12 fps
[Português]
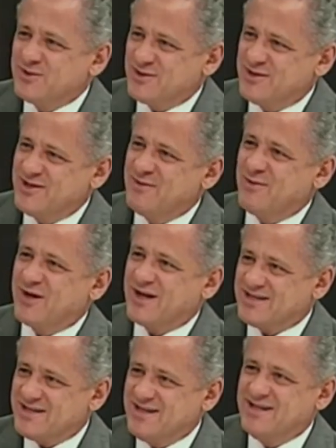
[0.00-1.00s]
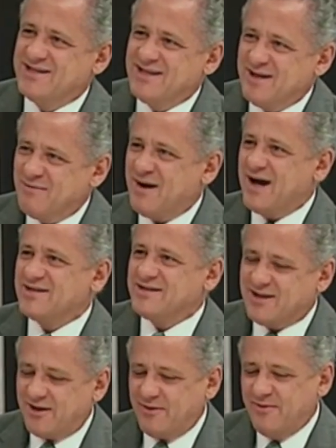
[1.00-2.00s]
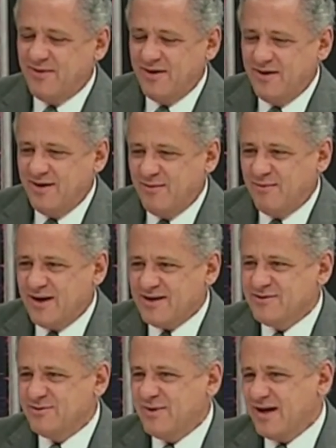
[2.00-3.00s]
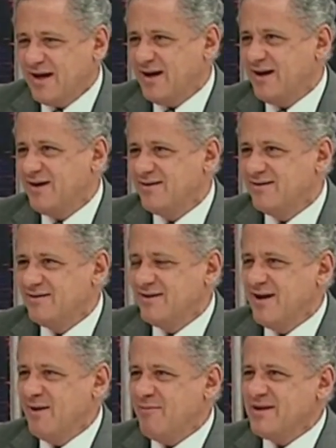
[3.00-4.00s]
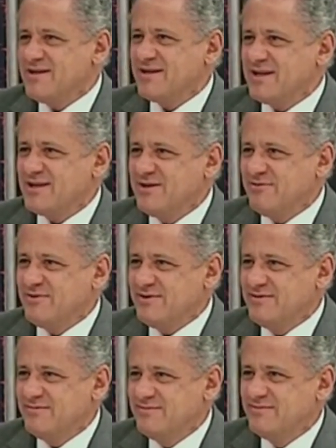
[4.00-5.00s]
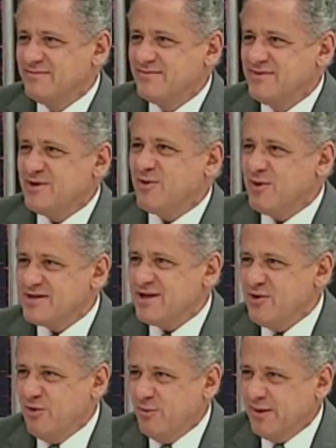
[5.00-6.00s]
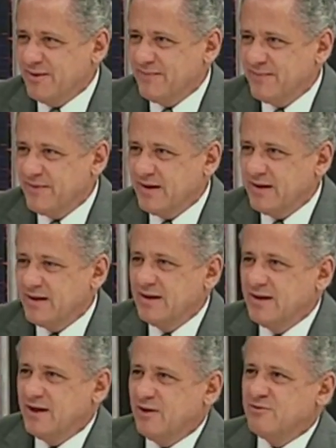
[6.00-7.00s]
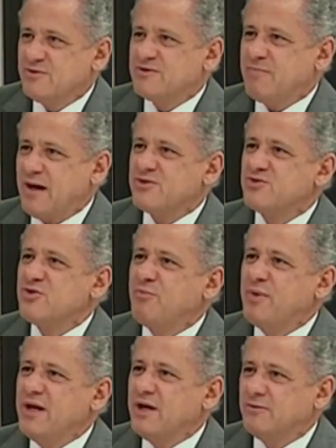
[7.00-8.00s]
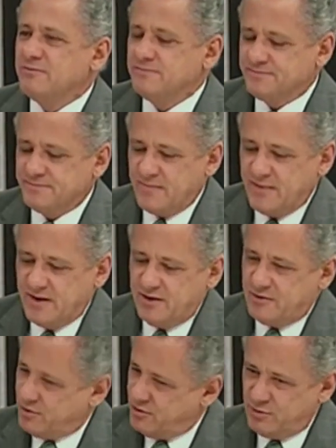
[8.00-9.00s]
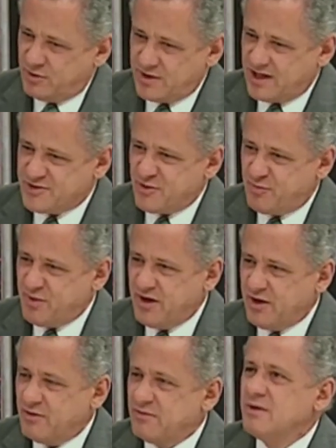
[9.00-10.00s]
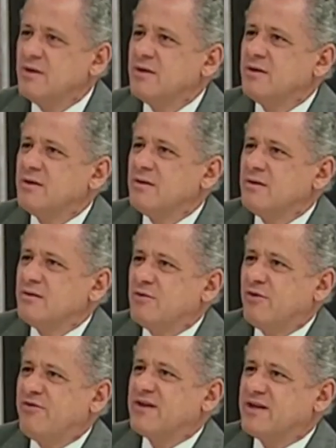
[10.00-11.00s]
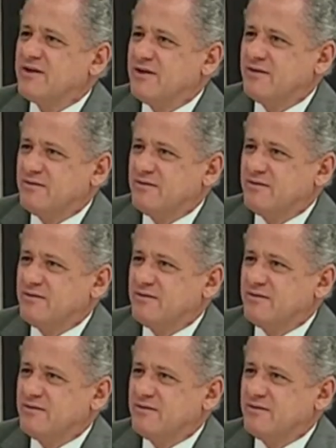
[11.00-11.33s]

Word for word: de democracia, de debate e tal, mas não é representativo de coisa nenhuma. Né? É um espaço de opinião. E todo mundo dá sua opinião, 90%